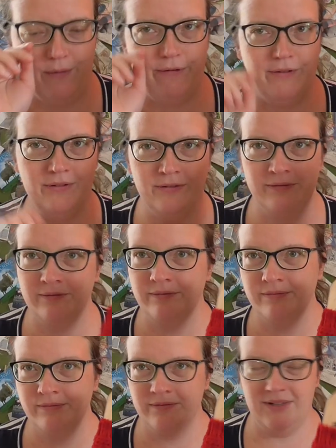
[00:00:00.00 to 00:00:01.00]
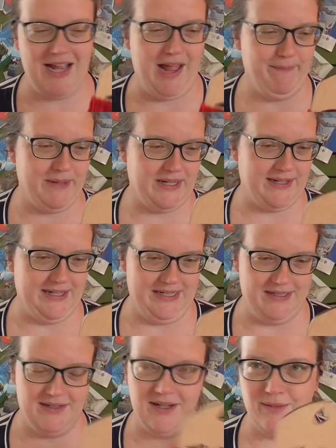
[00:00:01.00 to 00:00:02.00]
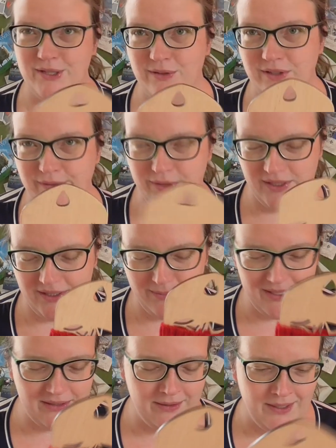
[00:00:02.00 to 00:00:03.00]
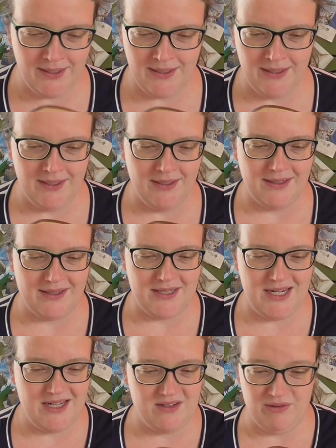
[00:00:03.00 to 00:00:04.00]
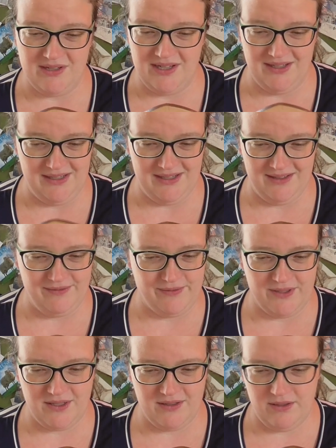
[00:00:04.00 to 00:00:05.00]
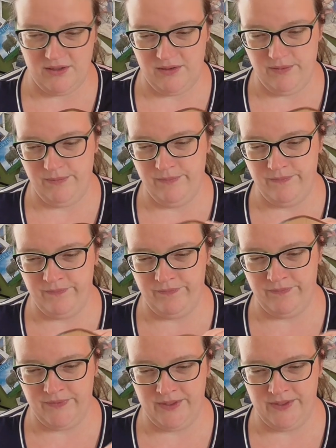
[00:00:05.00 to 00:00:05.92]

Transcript: Off abgekettet. Den habe ich noch nie vorher gemacht geht total einfach. Ähm,